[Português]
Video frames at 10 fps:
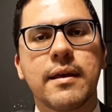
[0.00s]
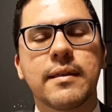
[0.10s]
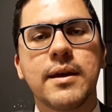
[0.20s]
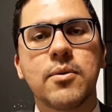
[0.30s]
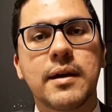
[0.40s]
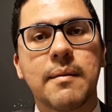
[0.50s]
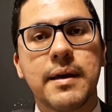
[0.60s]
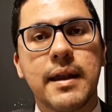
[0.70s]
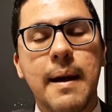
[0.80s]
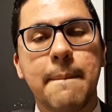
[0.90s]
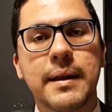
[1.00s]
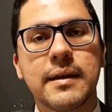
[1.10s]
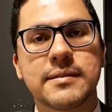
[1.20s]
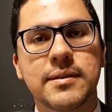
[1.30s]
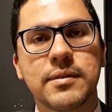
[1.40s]
Não caberá
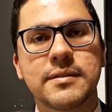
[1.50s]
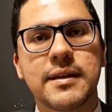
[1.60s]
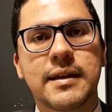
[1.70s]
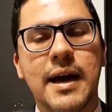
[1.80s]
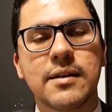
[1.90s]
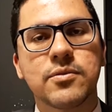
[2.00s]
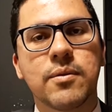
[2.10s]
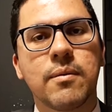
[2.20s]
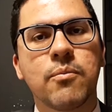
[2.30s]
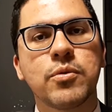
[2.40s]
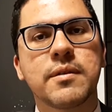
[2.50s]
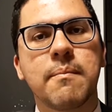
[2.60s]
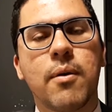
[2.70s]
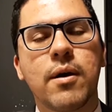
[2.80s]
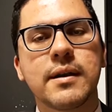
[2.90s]
apelação nesse caso, muito
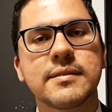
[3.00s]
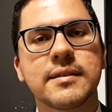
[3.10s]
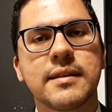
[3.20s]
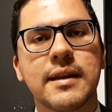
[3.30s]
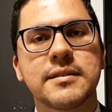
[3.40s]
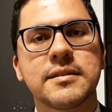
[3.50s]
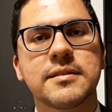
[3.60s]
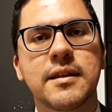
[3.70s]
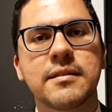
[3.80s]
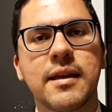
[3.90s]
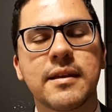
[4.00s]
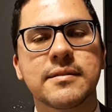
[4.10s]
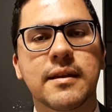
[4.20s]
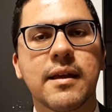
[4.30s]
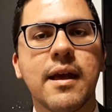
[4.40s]
embora se trate de
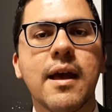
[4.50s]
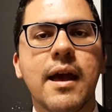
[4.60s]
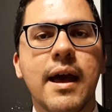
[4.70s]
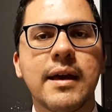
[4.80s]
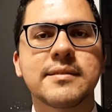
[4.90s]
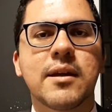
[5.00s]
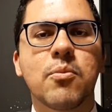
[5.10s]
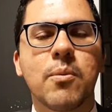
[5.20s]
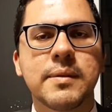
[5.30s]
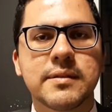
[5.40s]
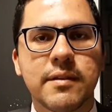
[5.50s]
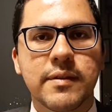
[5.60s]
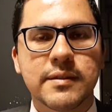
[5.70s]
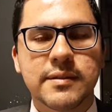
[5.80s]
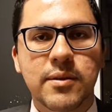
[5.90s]
sentença. Esta é uma
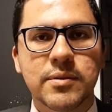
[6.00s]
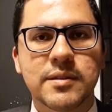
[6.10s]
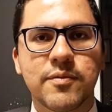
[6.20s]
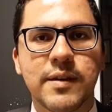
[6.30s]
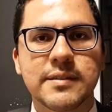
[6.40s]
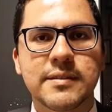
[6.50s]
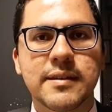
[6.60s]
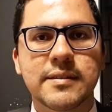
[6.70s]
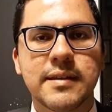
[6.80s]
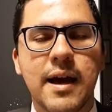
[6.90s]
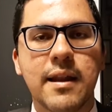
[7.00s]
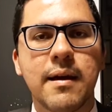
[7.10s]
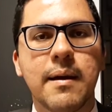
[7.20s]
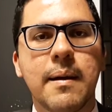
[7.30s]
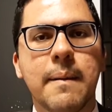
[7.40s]
observação que se faz
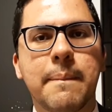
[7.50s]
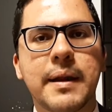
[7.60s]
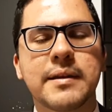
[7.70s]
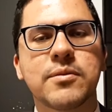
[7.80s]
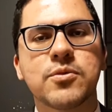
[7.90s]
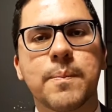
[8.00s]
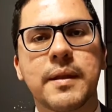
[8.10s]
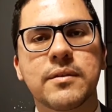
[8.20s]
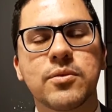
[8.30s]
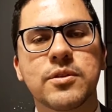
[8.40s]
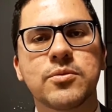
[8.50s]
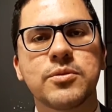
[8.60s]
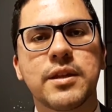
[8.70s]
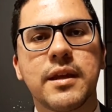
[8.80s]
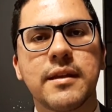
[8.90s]
necessária para que os operadores do
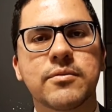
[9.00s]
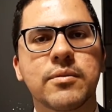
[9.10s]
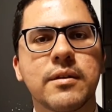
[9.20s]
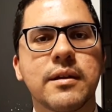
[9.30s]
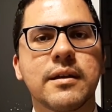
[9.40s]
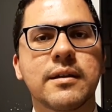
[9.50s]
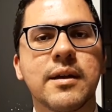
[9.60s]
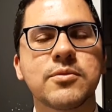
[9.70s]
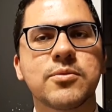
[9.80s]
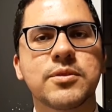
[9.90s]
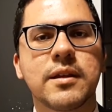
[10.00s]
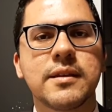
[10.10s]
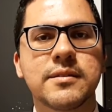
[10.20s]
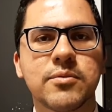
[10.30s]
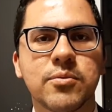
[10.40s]
direito não se
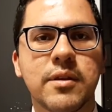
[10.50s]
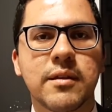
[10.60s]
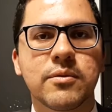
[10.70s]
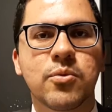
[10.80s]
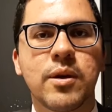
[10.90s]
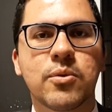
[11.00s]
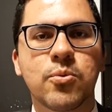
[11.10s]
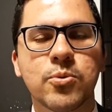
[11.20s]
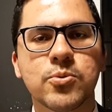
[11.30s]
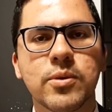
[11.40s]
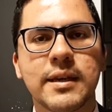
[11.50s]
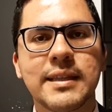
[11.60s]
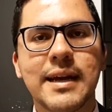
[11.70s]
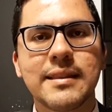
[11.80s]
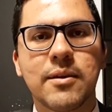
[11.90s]
utilizem do, do recurso
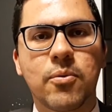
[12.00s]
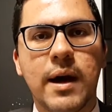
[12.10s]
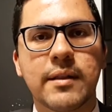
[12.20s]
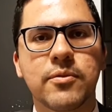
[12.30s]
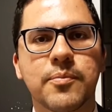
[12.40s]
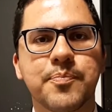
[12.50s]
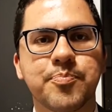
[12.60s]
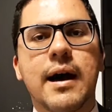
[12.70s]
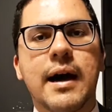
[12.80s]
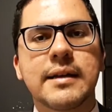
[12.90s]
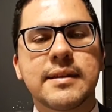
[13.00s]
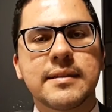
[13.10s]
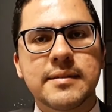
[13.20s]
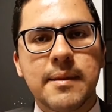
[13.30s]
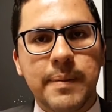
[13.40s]
inadequado. A
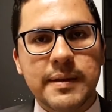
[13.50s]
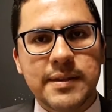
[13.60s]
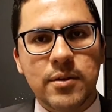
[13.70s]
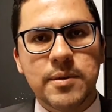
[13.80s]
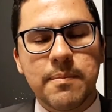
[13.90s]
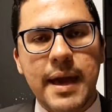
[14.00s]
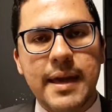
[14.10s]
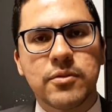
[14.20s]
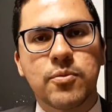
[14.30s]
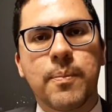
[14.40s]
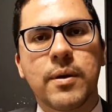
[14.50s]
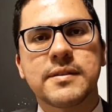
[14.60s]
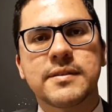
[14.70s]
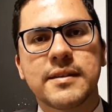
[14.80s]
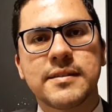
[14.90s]
sentença parcial de mérito
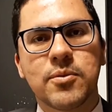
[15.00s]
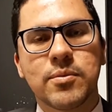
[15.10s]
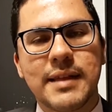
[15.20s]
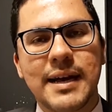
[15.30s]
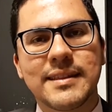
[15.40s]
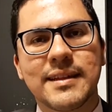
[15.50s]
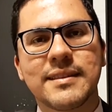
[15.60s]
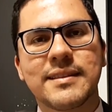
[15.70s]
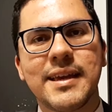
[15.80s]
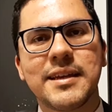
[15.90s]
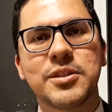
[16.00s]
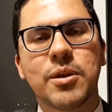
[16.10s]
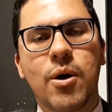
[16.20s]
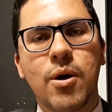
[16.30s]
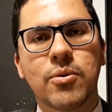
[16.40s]
pode ser executada desde
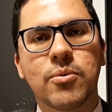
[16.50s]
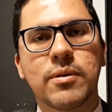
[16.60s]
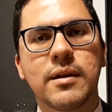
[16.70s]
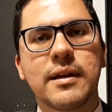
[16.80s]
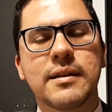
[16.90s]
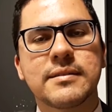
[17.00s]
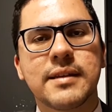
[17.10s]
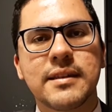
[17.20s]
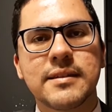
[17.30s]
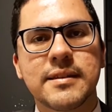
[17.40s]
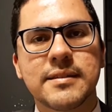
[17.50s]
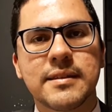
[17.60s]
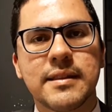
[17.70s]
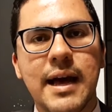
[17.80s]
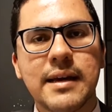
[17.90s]
logo sem
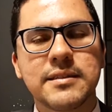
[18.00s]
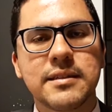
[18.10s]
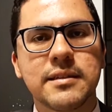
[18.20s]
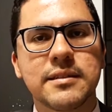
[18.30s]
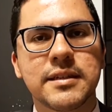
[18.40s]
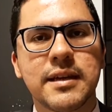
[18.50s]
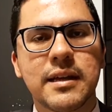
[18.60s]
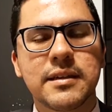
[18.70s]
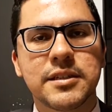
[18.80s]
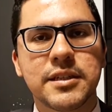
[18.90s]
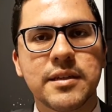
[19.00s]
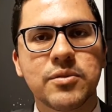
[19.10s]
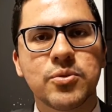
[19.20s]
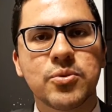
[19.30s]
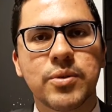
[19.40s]
necessidade de garantia
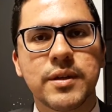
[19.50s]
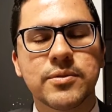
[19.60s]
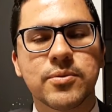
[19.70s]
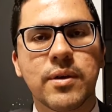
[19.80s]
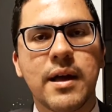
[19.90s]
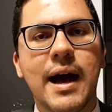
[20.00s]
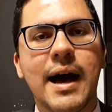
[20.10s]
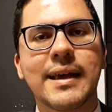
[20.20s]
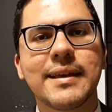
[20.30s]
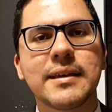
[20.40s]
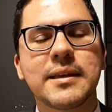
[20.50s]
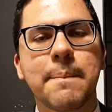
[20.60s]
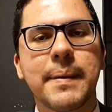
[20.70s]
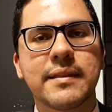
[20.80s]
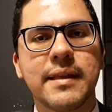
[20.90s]
do juízo, ainda que
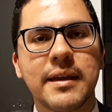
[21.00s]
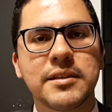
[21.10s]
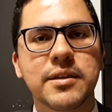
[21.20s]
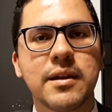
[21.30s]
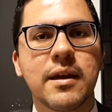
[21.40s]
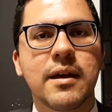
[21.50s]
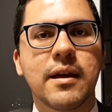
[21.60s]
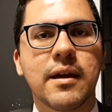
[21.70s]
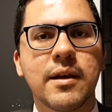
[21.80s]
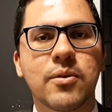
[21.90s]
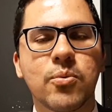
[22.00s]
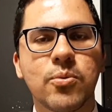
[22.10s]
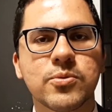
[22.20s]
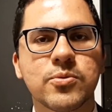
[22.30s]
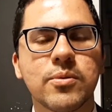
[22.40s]
pendente
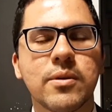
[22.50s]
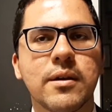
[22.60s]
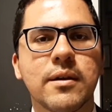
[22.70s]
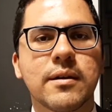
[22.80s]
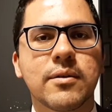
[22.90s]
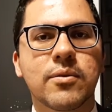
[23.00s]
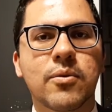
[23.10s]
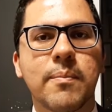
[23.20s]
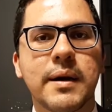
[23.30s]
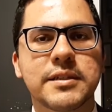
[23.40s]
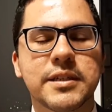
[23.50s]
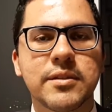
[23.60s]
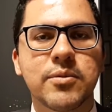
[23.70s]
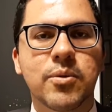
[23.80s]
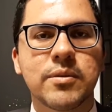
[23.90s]
recurso
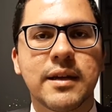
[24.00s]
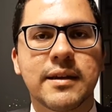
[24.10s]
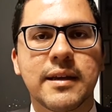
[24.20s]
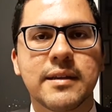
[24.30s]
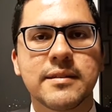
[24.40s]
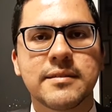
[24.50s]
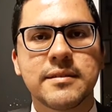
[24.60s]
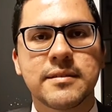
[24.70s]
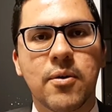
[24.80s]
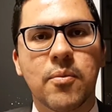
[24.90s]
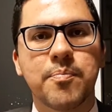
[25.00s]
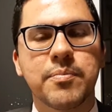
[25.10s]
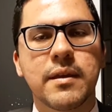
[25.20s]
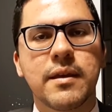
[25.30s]
combatido contra aquela decisão.